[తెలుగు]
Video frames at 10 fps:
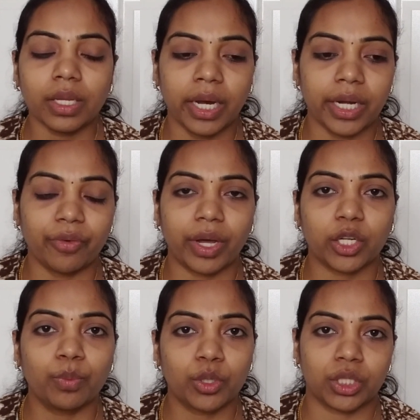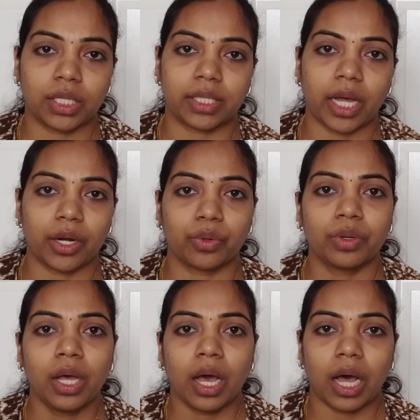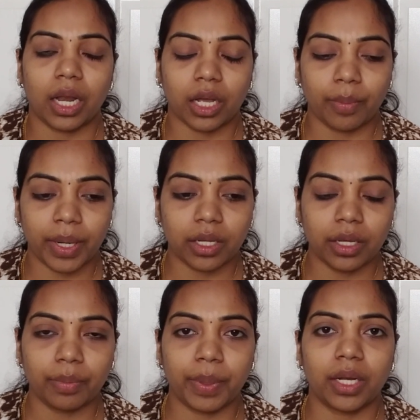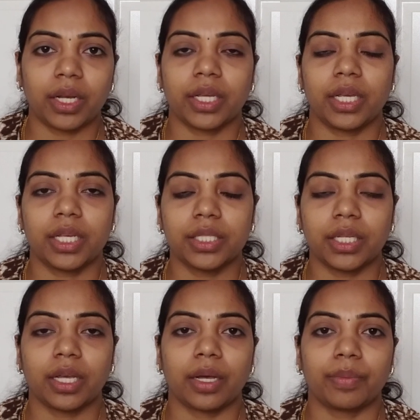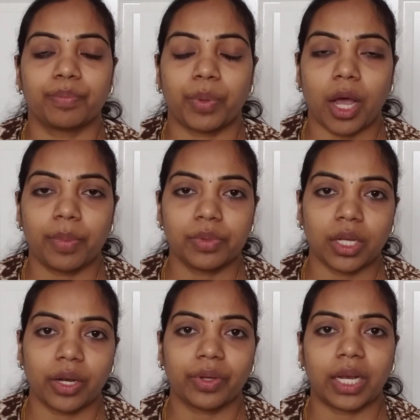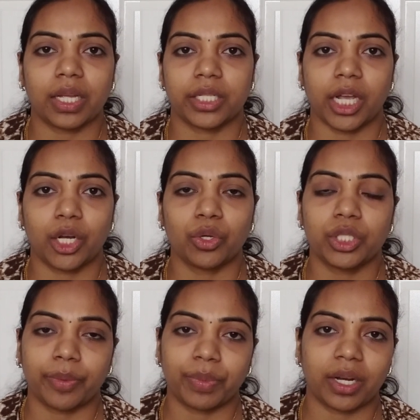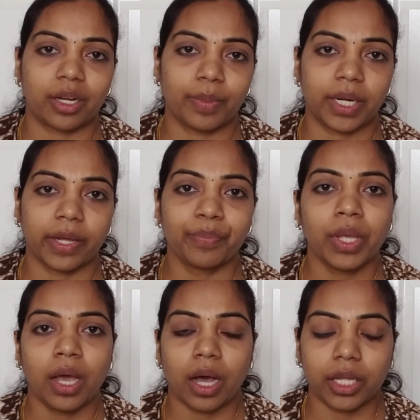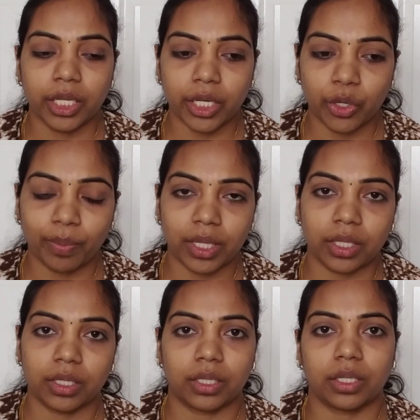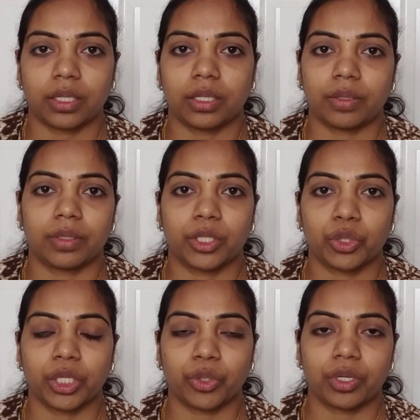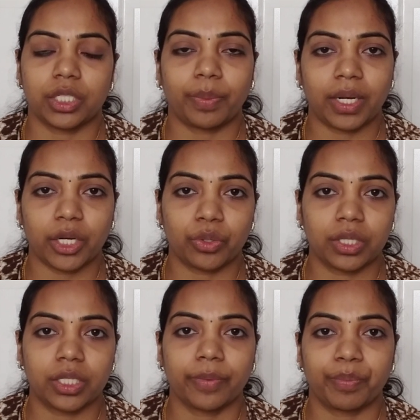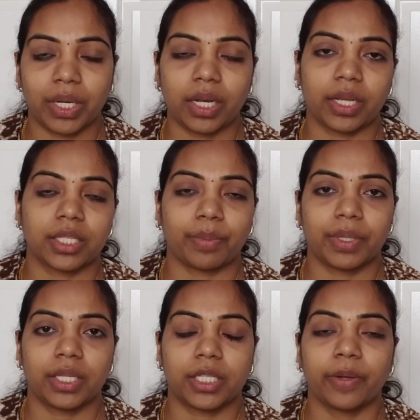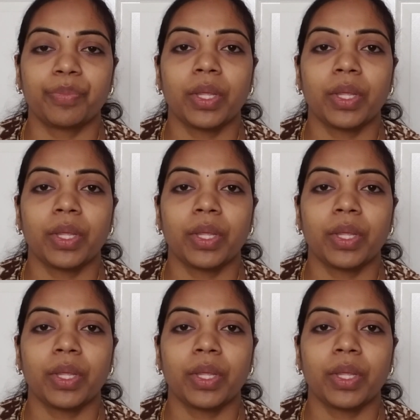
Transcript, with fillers: అండ్ వర్క్ బుక్స్ ఇస్తారు అలాగా మనకి పిల్లలకి ఈజీగా ప్రాబ్లమ్ సాల్వింగ్ ఎలా చేయాలో చెప్తారనమాట అది క్యూ మ్యాథ్ ట్యూషన్ గురించి పిల్లల గురించి పిల్లలకి సంబంధించి